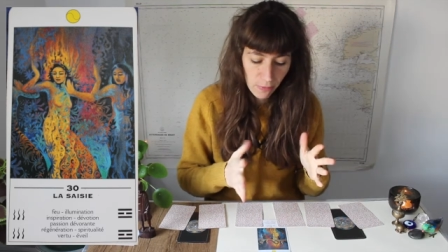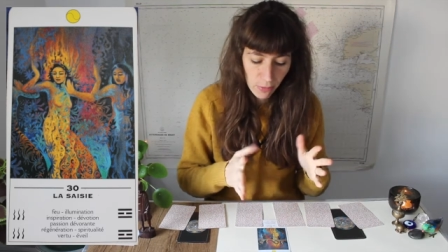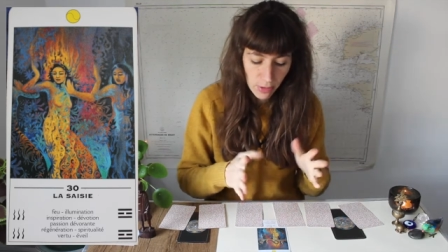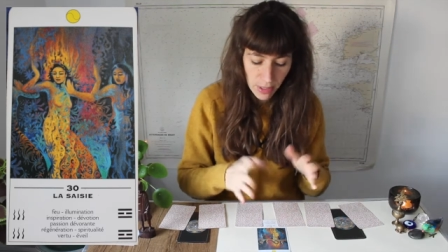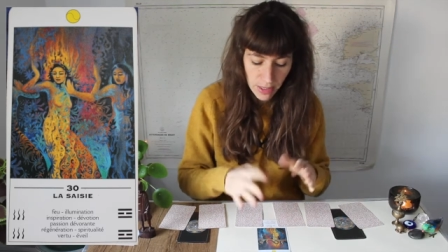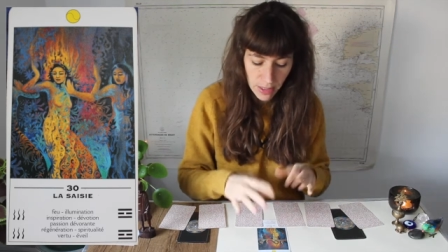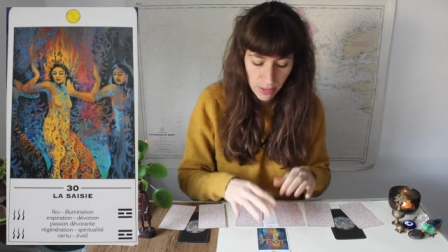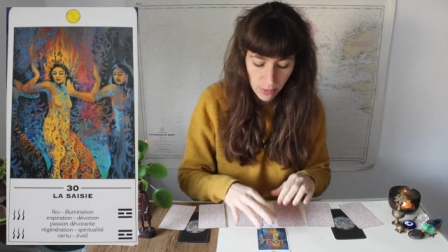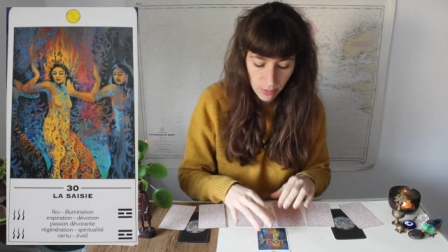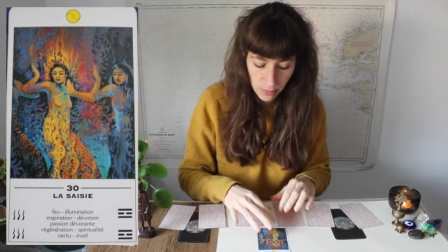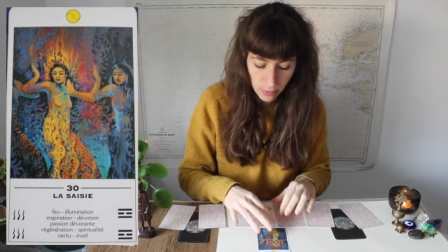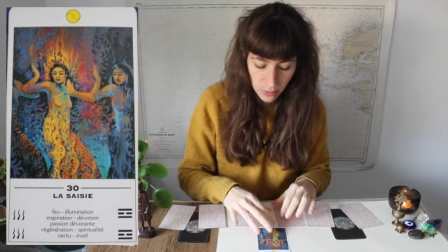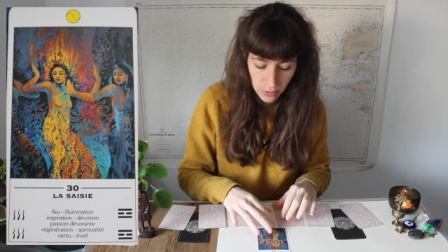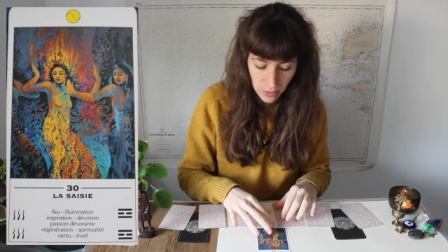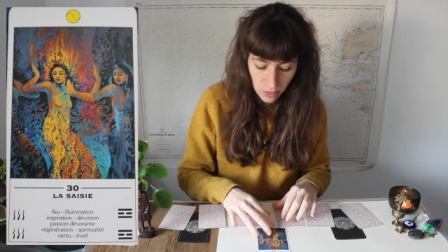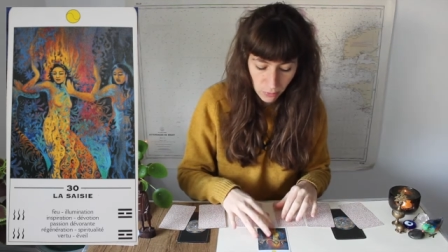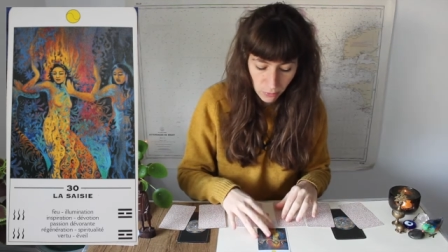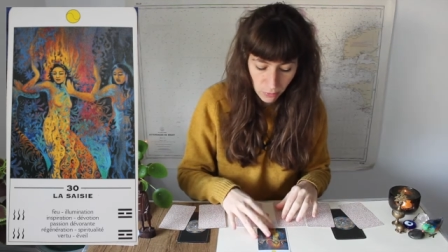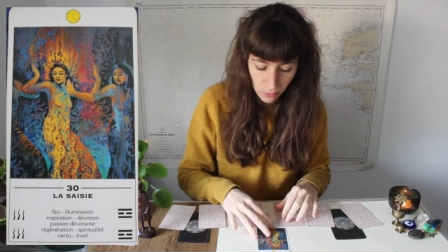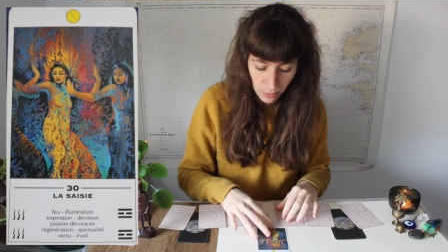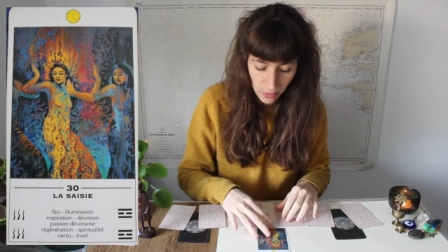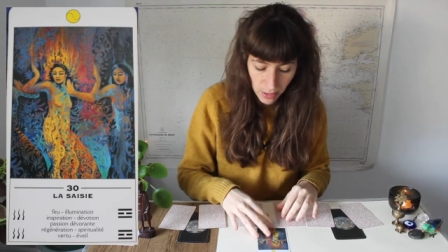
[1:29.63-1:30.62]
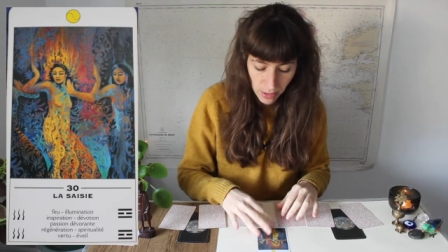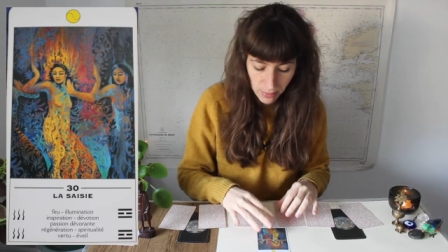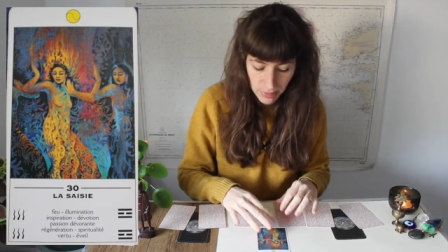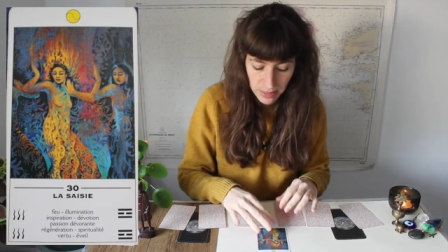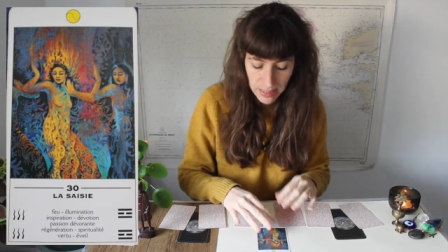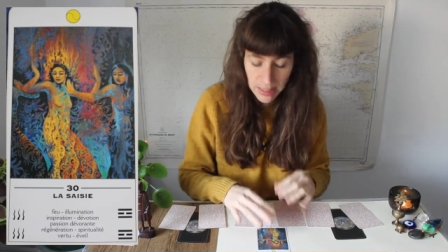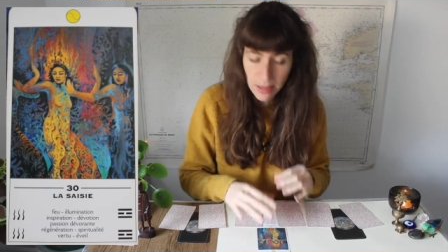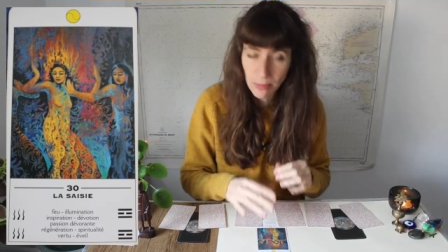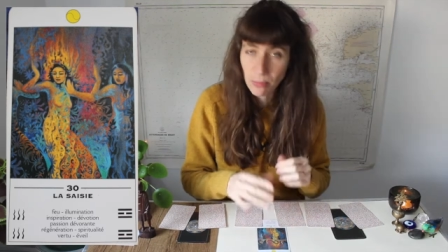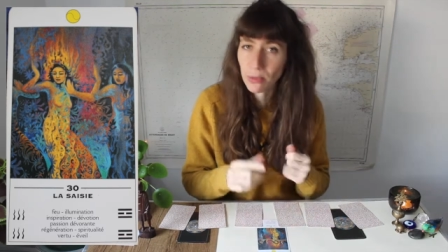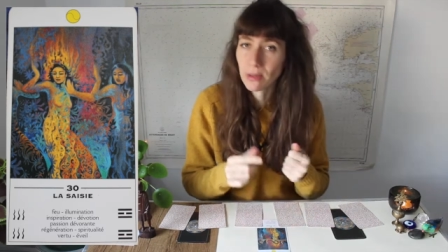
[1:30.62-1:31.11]
Voyez comment ça vous parle, mais
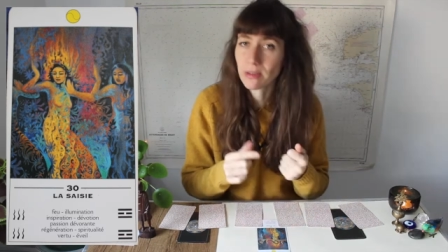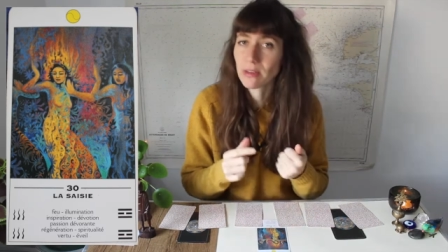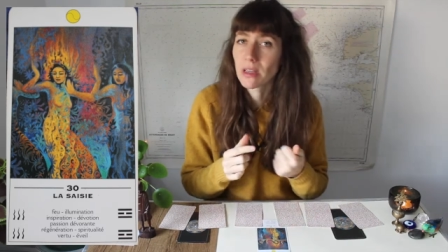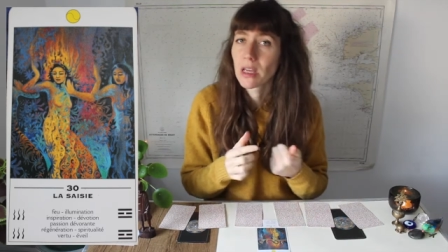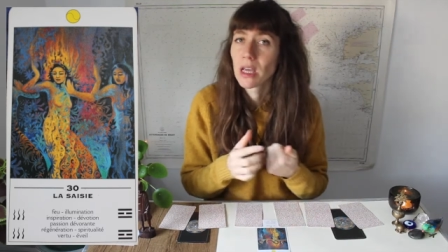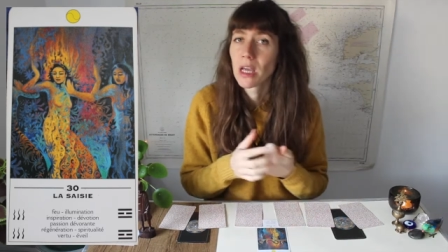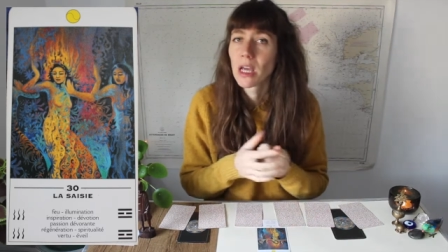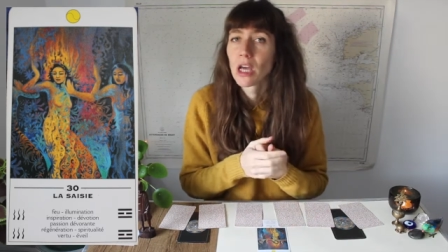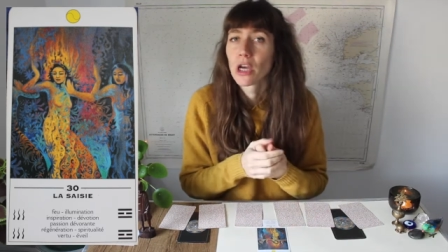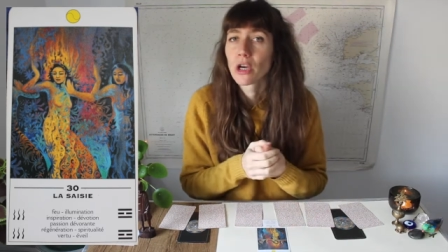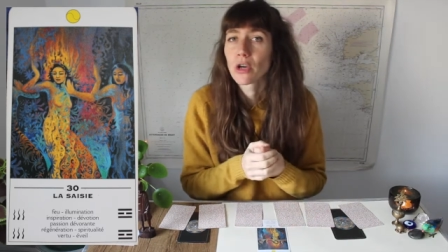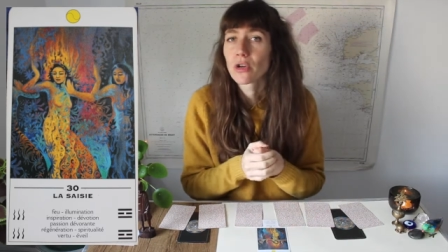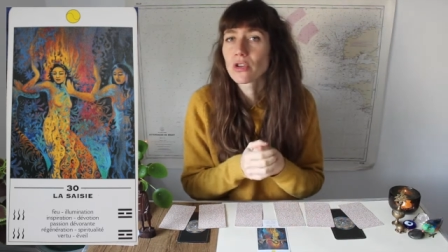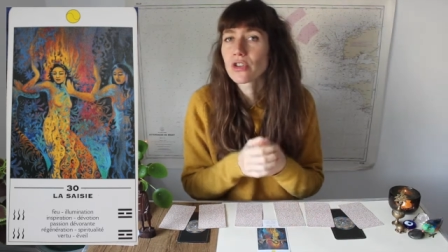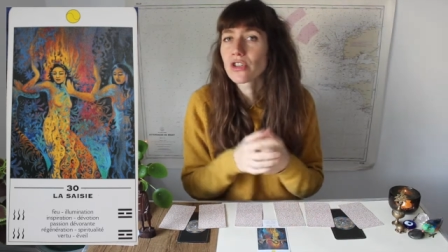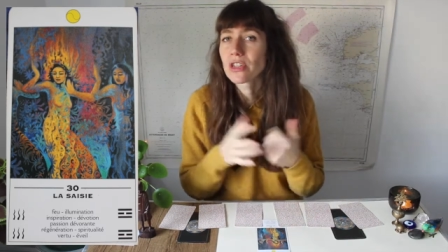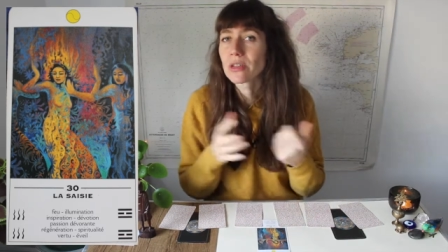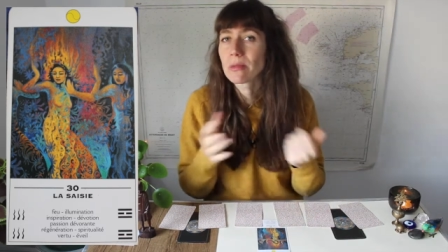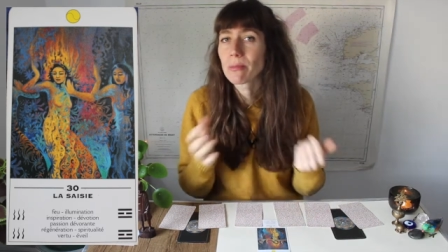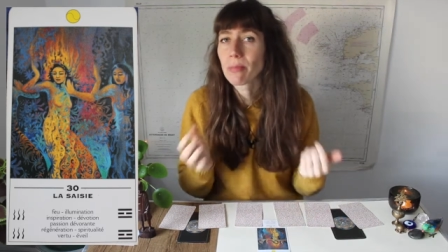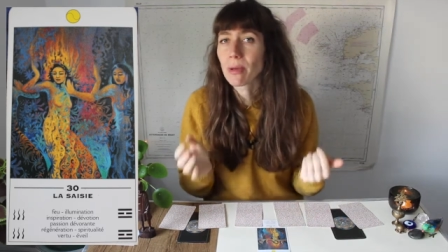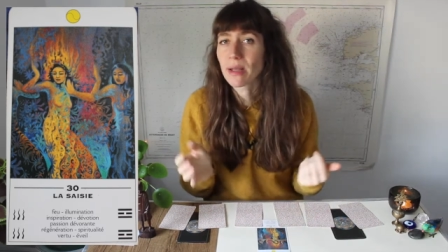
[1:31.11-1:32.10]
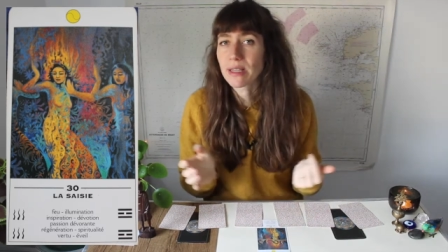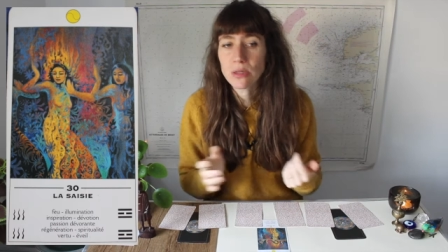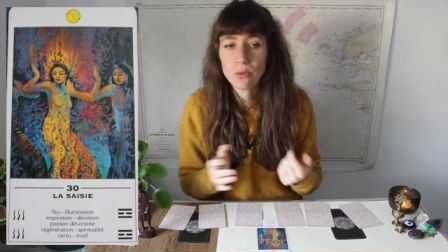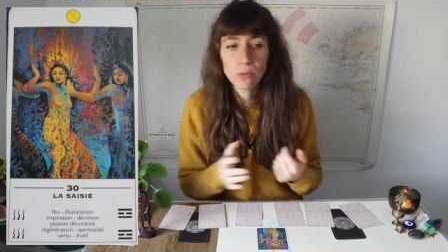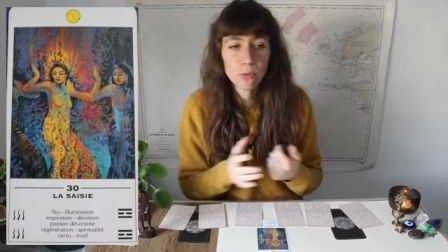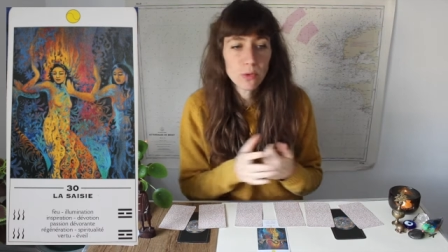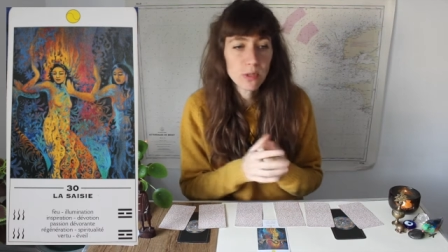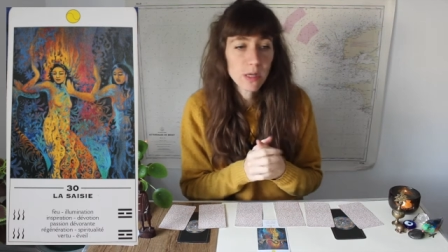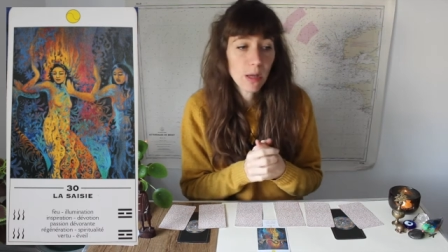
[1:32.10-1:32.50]
ça peut être quand je dis une passion,